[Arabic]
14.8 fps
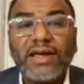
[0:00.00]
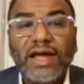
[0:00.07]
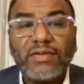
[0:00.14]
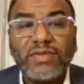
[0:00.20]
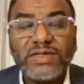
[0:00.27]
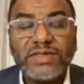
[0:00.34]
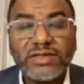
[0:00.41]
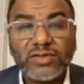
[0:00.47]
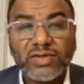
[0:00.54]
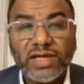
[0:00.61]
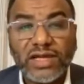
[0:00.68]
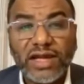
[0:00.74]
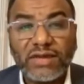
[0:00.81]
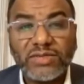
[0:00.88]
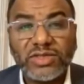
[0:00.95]
البزنس
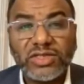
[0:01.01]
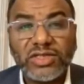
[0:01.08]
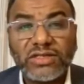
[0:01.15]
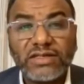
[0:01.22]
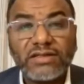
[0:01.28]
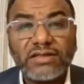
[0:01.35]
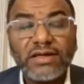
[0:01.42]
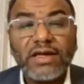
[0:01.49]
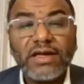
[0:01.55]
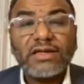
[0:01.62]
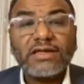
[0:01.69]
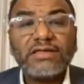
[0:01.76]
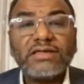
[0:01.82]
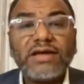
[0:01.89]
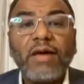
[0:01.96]
وصلها من جديد
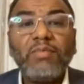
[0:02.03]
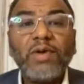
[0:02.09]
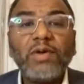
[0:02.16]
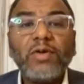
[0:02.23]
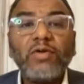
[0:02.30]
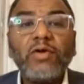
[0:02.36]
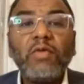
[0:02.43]
يتحملون